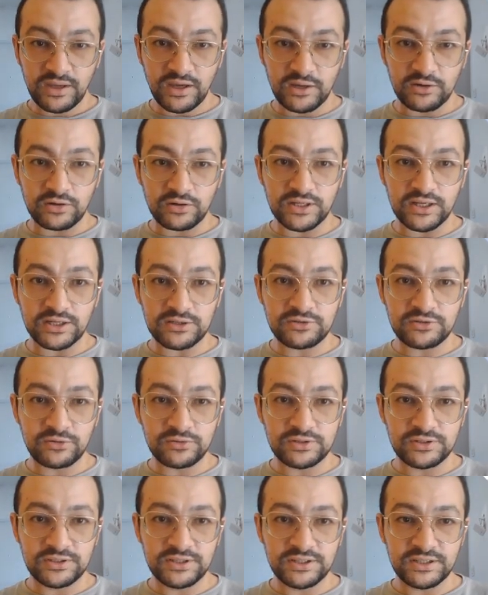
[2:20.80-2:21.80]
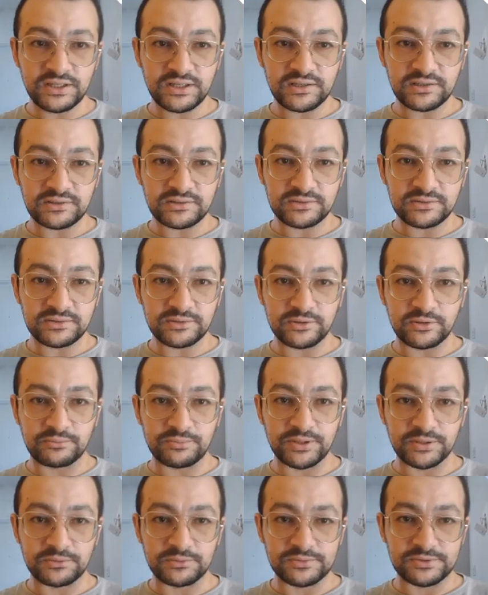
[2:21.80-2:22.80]
Alors là, quand on clique là, non,
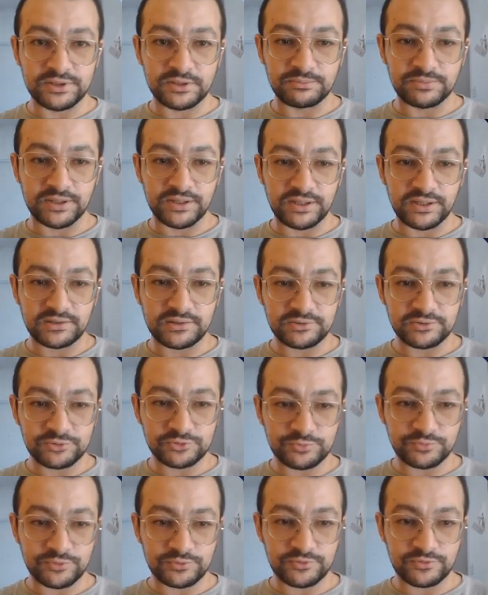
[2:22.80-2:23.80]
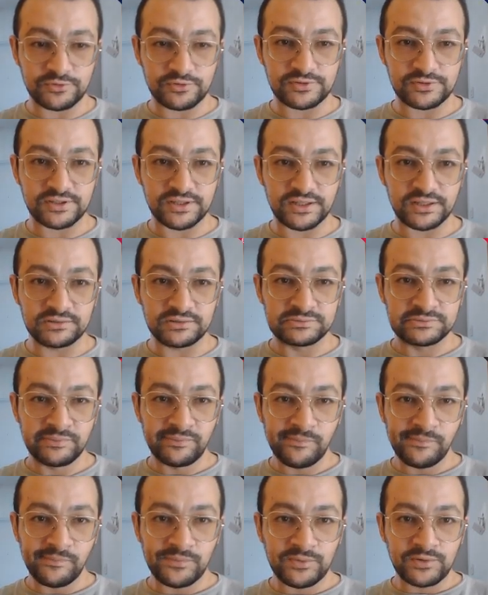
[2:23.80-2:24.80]
pardon, c'était pas là, je pense que c'est là.
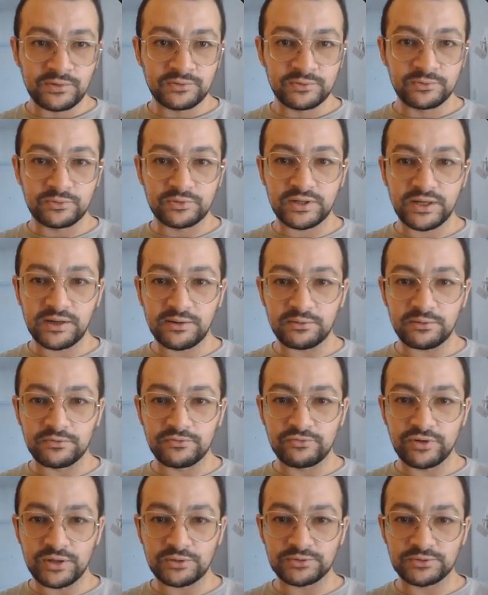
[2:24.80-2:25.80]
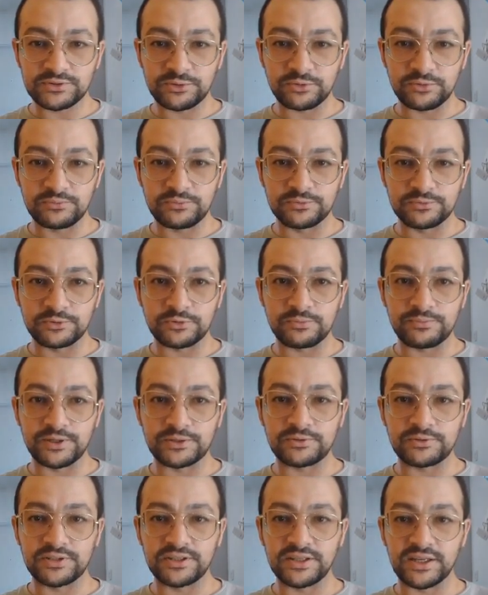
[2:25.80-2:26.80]
Donc là, on voit qu'on a notre
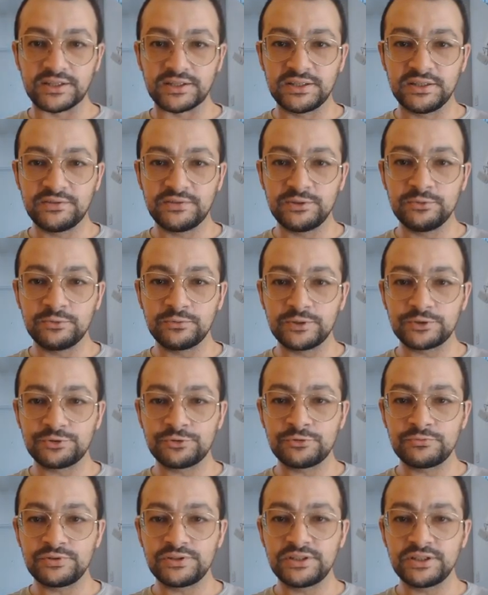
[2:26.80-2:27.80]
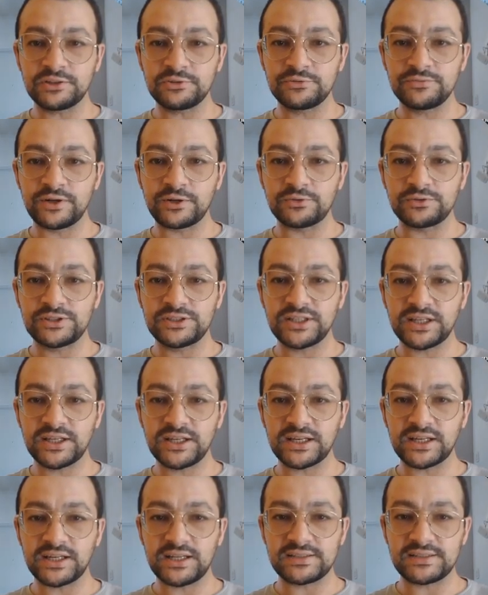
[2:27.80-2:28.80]
background qui est active, et nous, on va juste lui dire, tu vas retirer
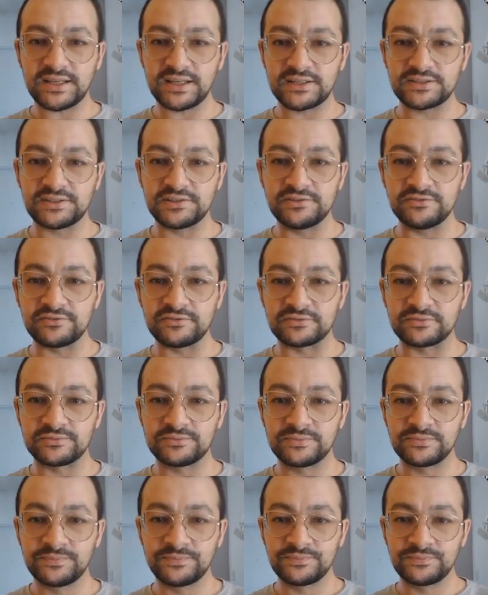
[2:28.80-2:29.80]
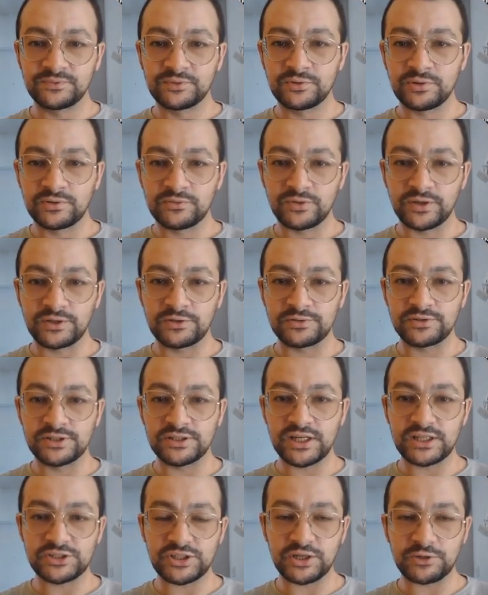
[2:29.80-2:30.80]
la classe active. Vous voyez que si
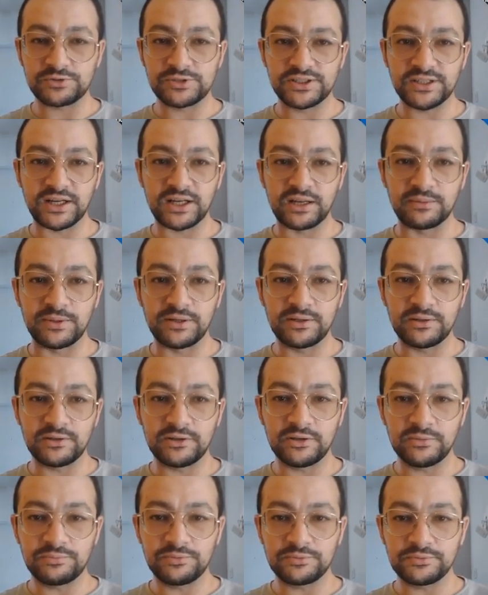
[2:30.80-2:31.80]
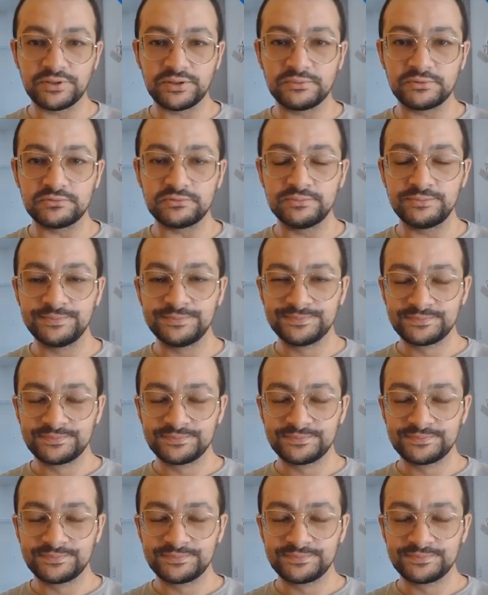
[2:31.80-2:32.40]
là, je la retire à la main, hop, on est bon.